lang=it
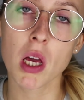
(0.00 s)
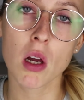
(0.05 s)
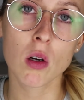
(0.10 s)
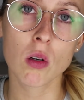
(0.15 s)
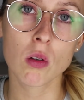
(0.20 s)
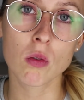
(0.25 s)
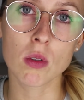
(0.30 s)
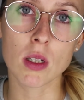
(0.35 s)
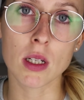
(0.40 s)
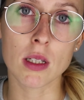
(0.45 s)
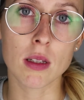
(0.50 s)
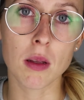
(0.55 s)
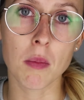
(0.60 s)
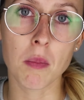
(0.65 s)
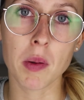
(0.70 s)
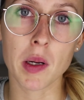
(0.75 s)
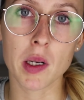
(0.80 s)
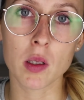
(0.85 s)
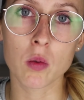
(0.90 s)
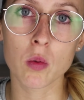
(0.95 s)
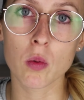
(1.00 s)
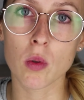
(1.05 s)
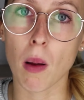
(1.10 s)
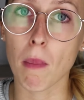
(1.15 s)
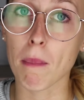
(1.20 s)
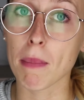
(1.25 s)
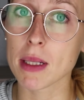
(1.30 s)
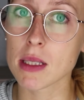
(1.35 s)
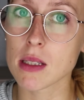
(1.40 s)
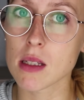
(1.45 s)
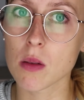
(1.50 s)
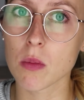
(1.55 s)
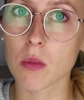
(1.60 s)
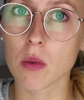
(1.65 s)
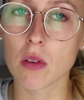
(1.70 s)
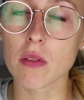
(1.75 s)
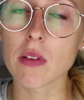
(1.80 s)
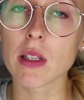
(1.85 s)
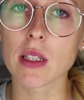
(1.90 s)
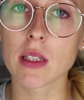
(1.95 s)
con una temperatura
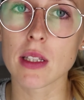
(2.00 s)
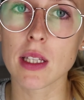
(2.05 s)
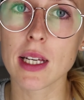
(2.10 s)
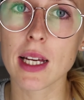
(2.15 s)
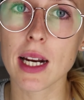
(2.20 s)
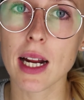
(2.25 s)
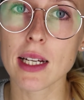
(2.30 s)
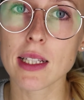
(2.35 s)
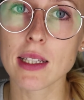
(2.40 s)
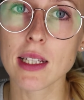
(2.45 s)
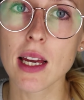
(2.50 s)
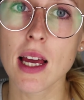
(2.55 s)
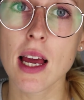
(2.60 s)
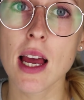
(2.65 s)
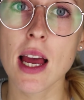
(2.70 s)
massimo 20 gradi